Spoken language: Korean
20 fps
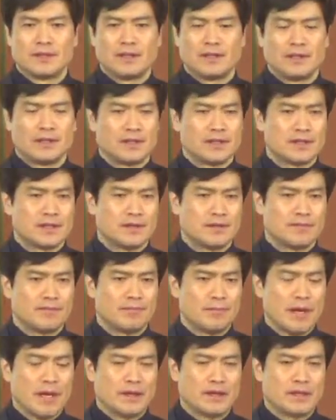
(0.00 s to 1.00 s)
이것은
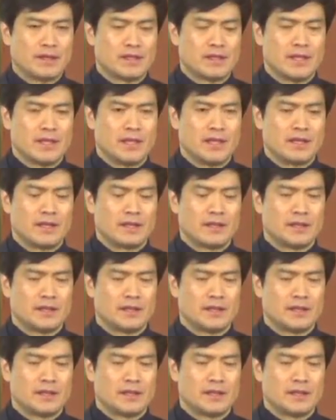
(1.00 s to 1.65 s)
반드시